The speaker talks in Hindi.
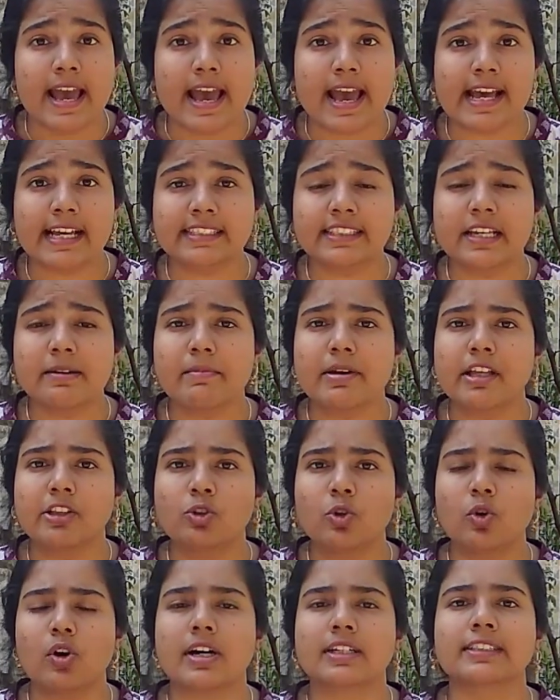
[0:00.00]
ऐसे में
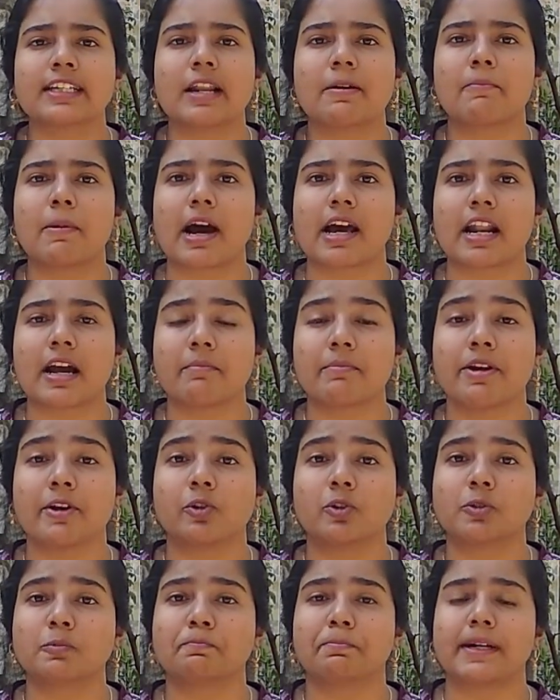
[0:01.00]
2012 में
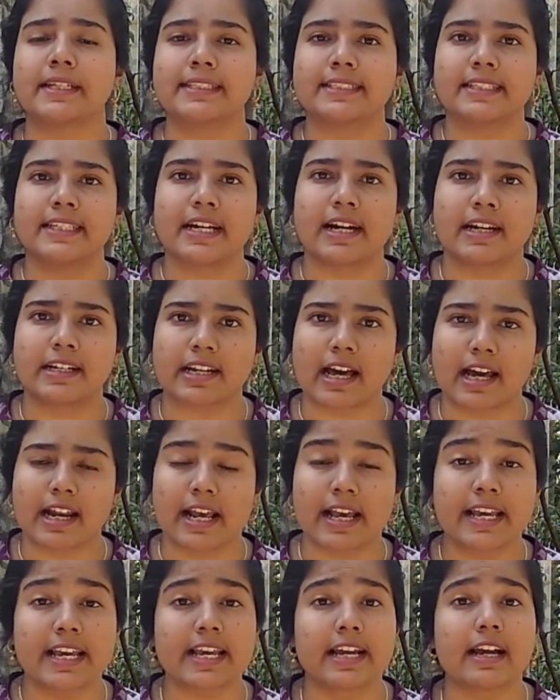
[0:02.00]
उस पद से
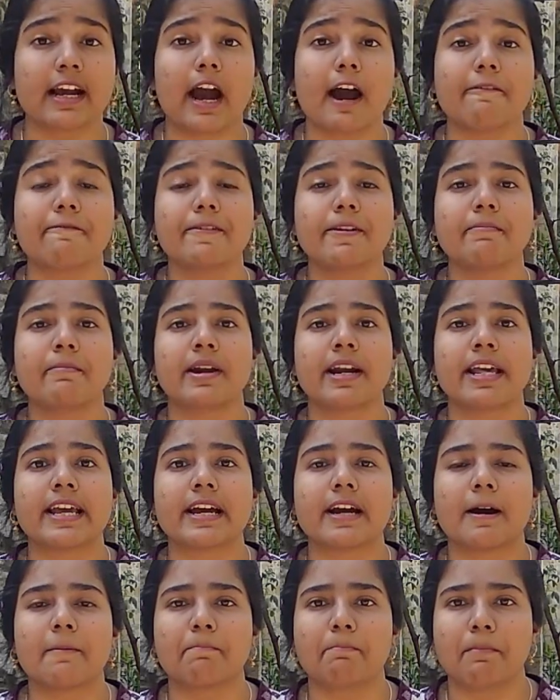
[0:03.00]
हटाना एक काफी बड़े
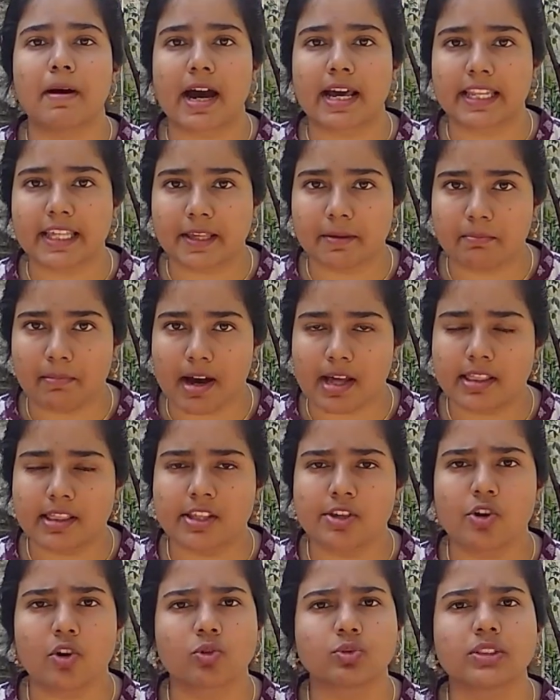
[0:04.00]
अपमान की बात
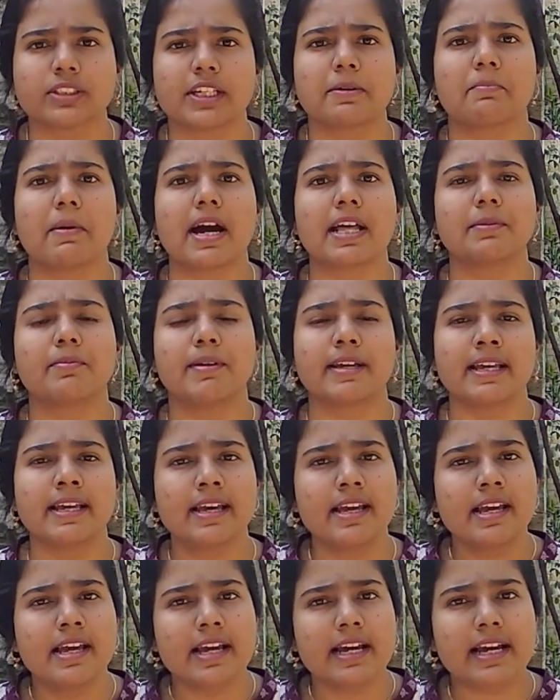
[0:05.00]
थी और उसके बाद भी
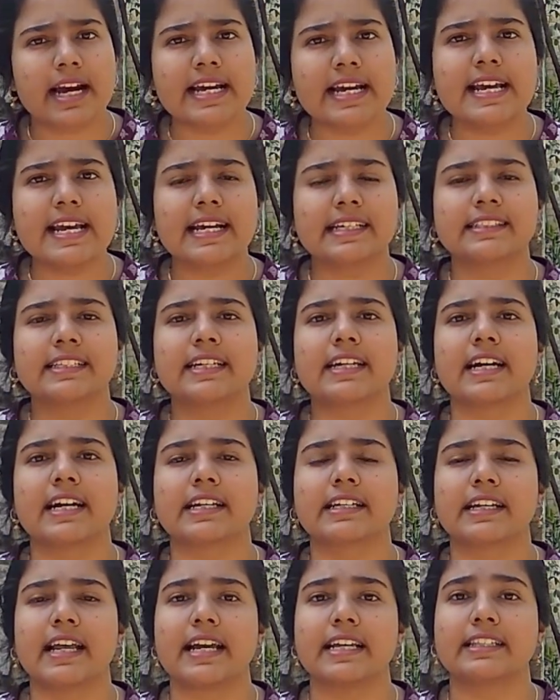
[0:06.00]
कई ऐसी
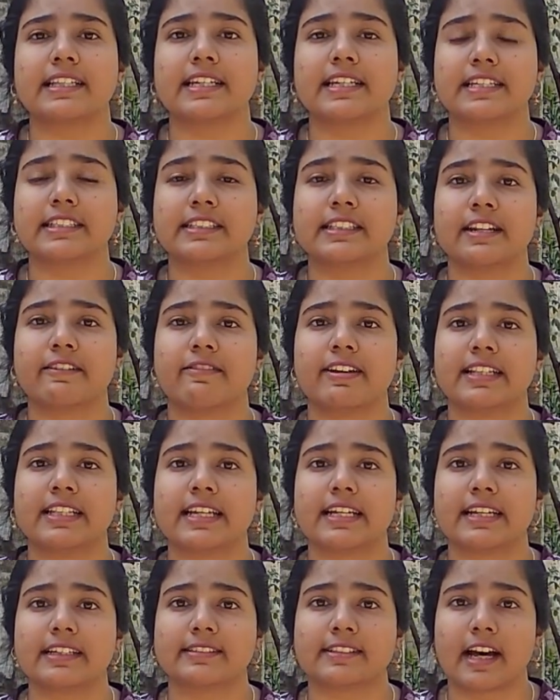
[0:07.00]
घटनाएं दिनेश
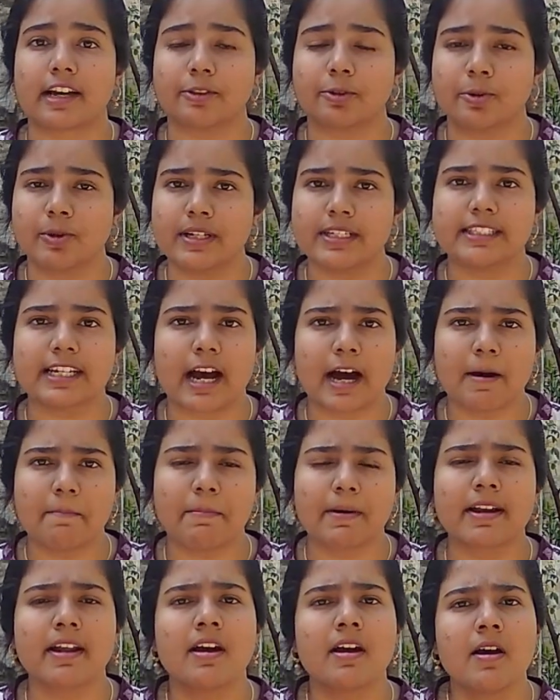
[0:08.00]
त्रिवेदी के साथ हुई जहां
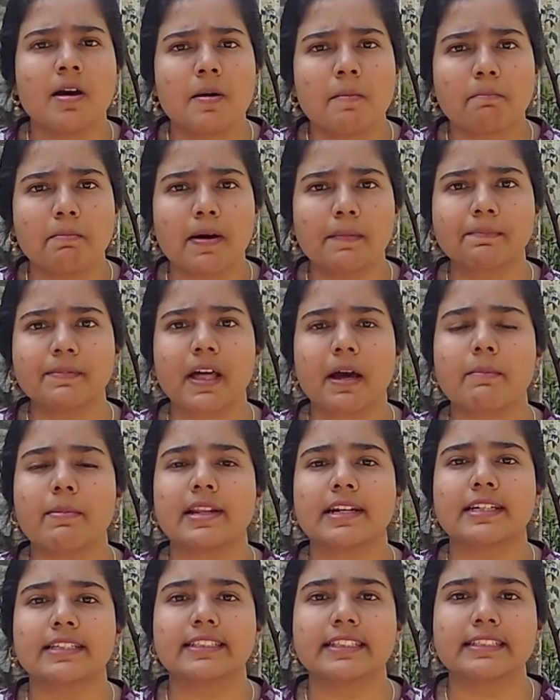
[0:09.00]
पर ममता
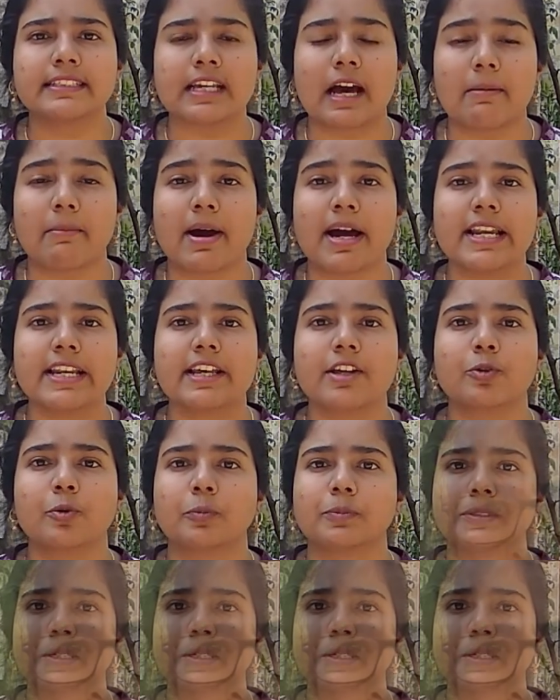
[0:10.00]
बनर्जी सामान्य रूप